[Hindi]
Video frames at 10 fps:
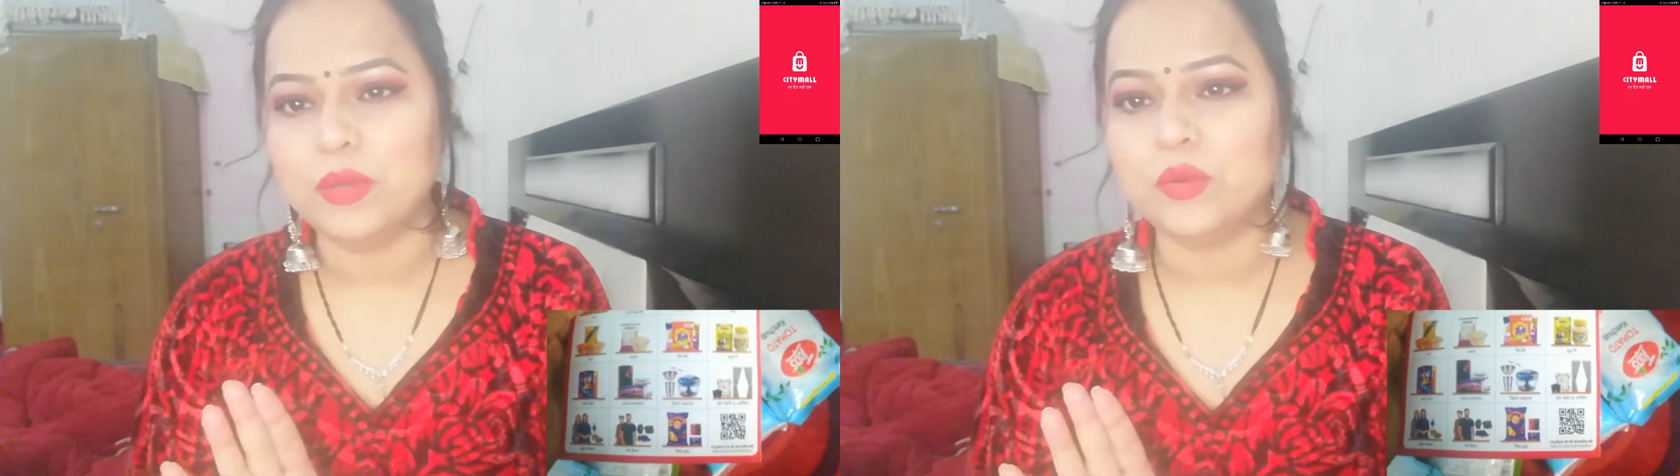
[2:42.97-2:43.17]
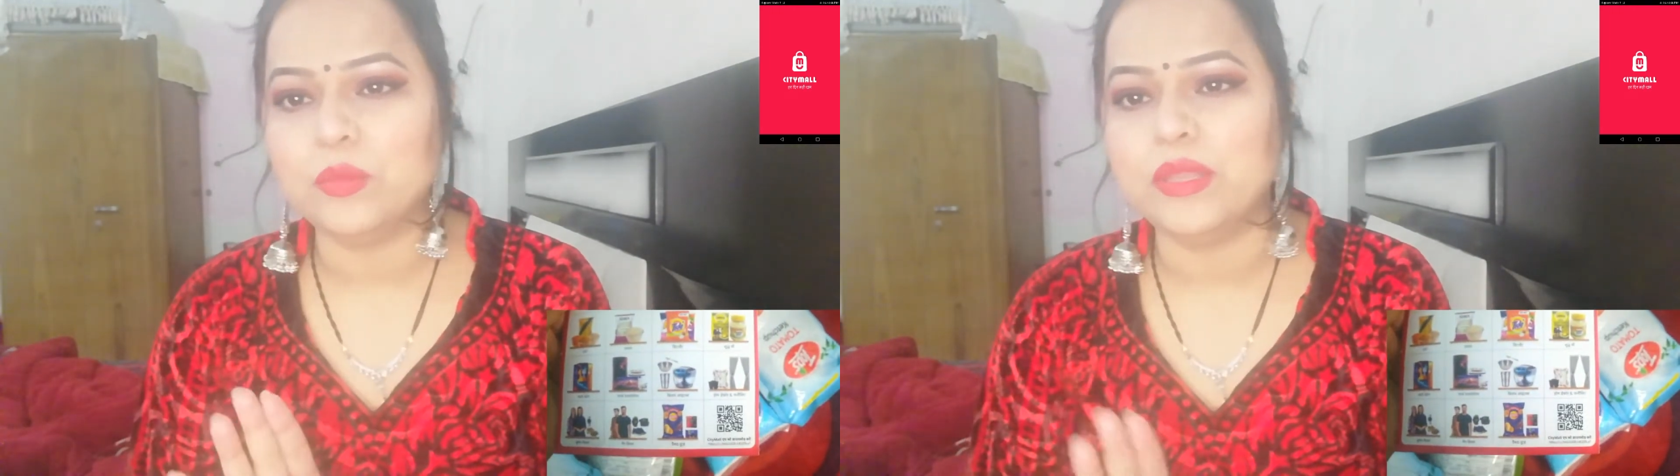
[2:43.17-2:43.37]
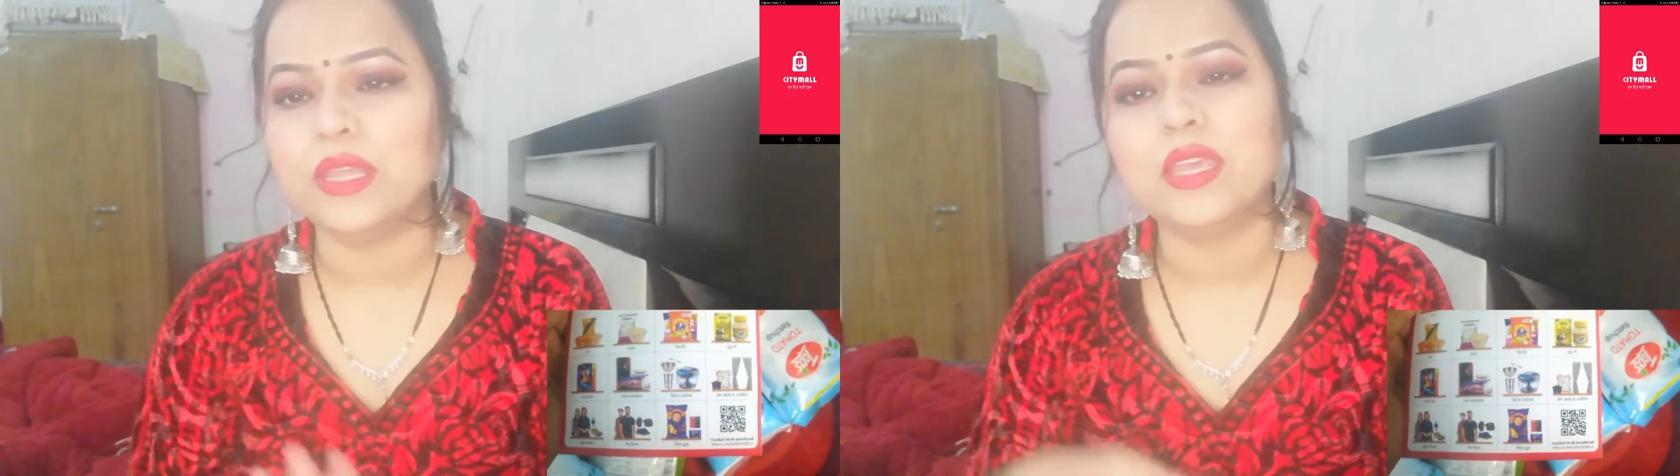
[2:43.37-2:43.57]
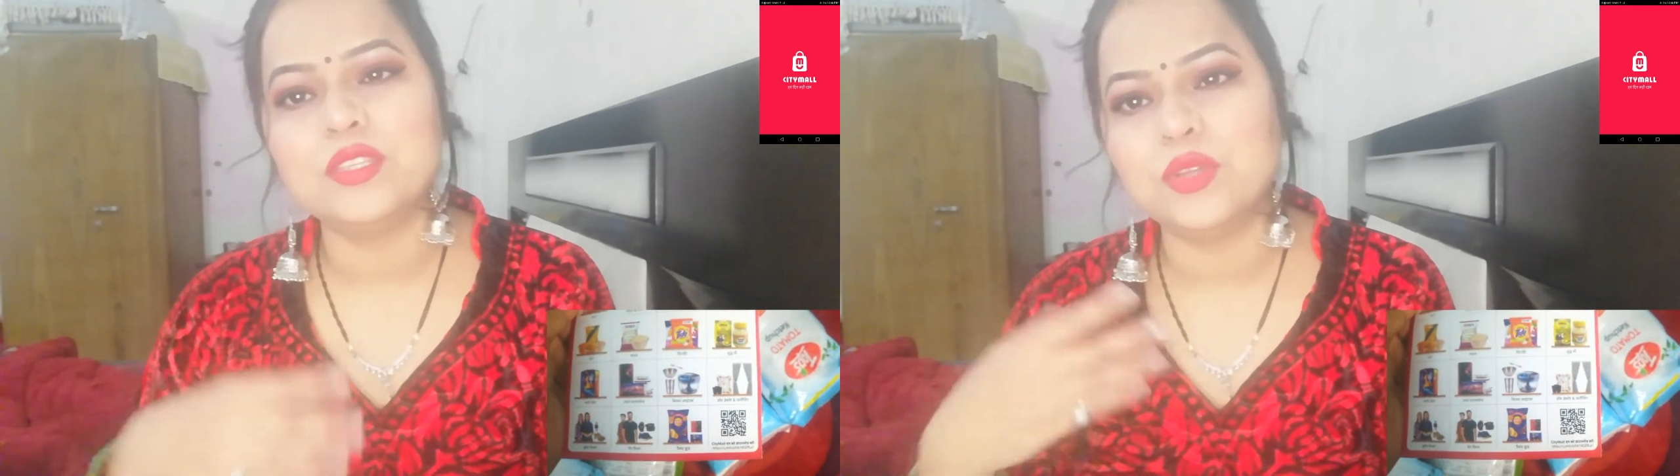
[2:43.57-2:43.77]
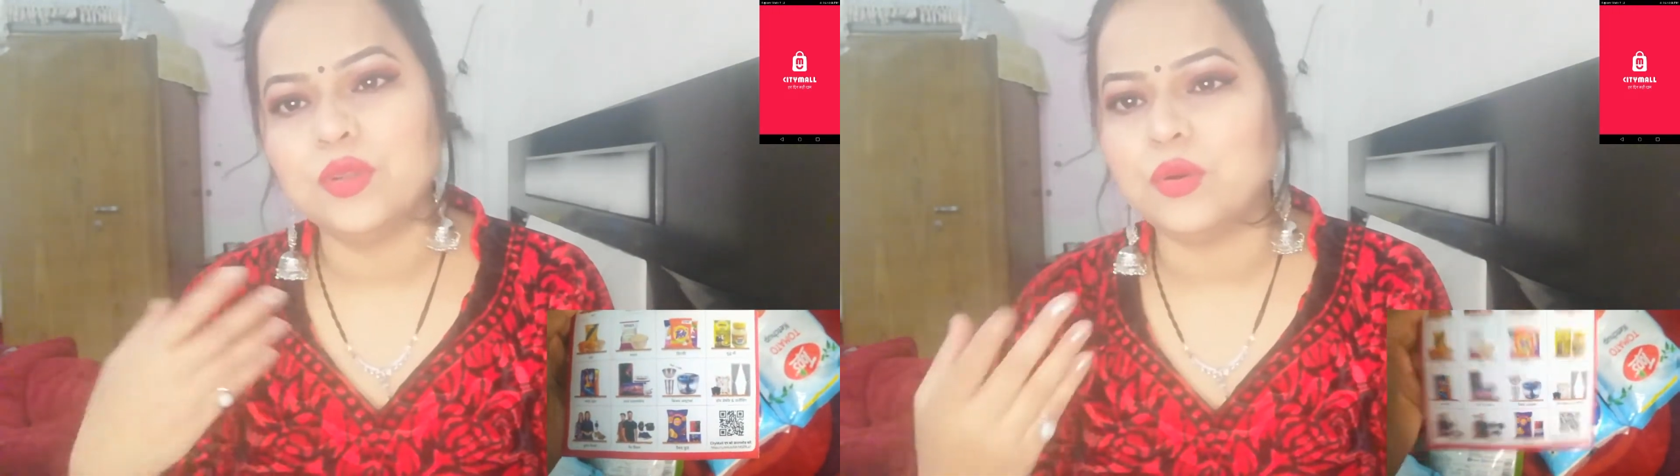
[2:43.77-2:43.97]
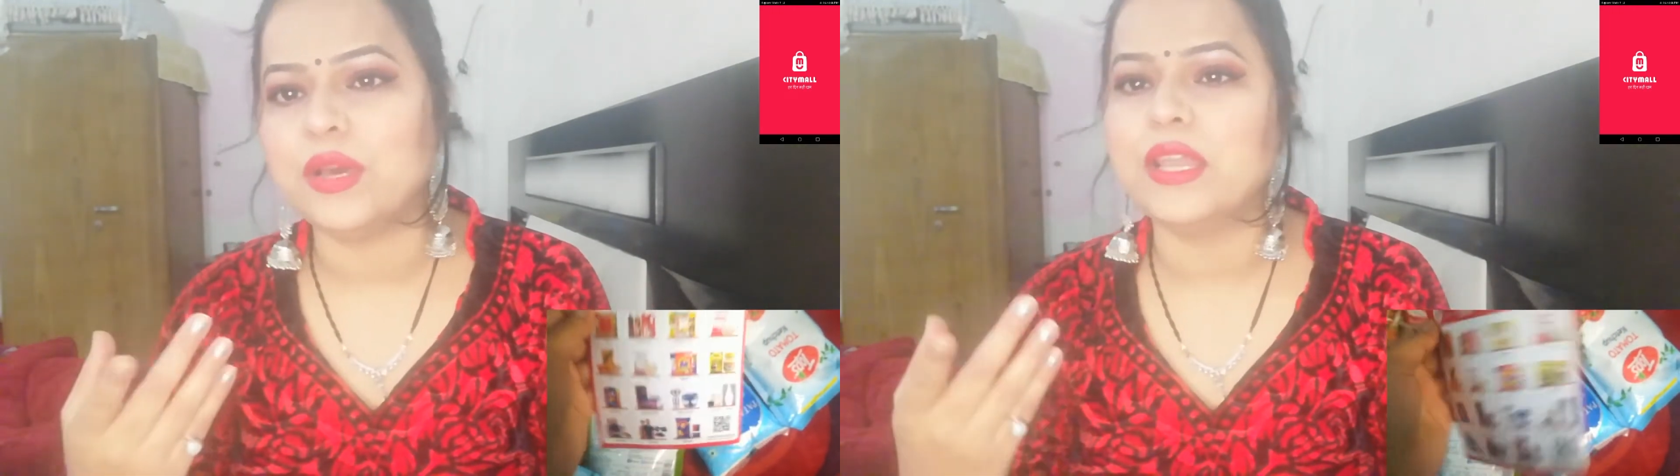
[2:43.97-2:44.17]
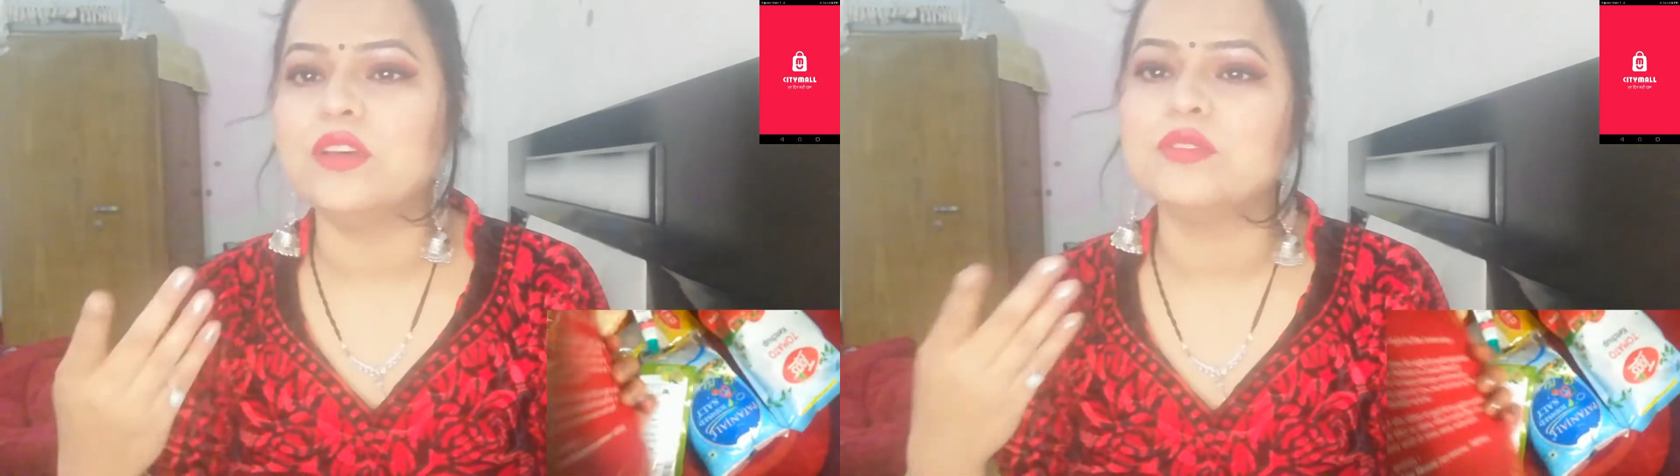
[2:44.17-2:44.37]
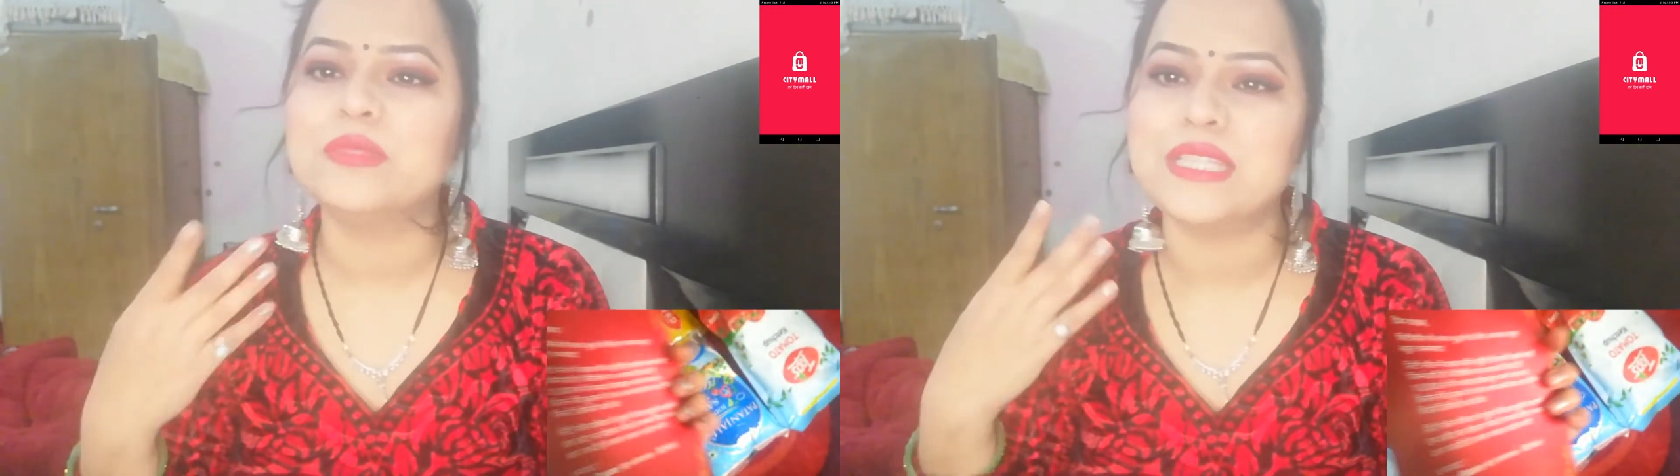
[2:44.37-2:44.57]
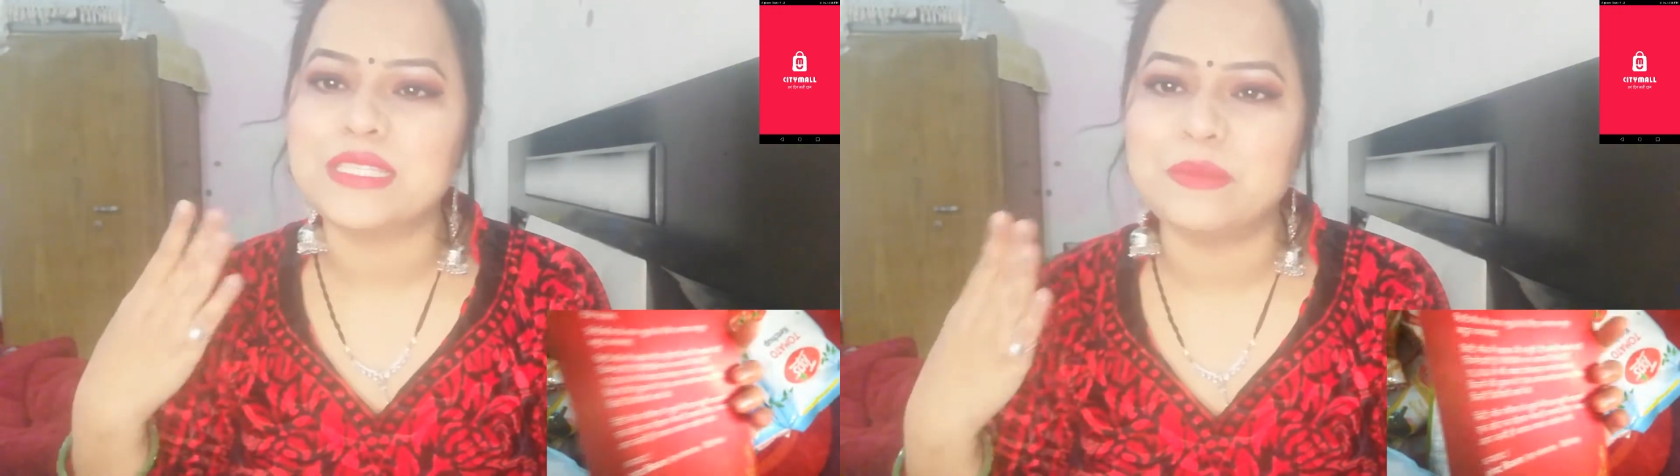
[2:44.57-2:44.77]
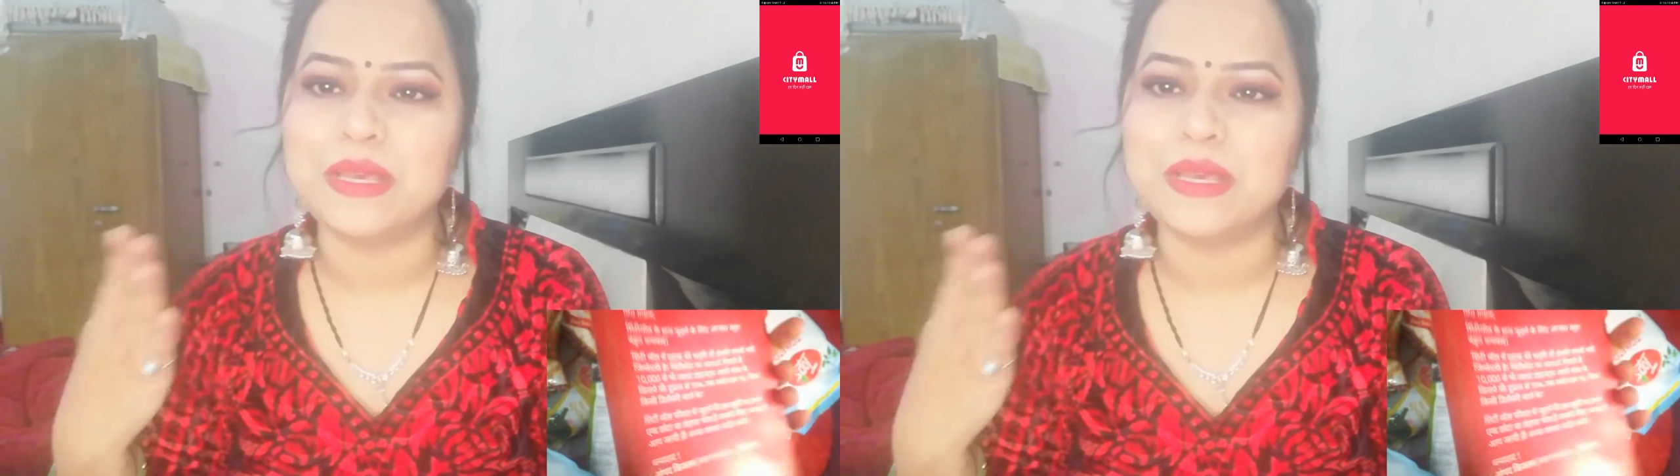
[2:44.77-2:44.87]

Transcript: बिल्कुल भी नहीं है जो लोकल है उसमें जैसे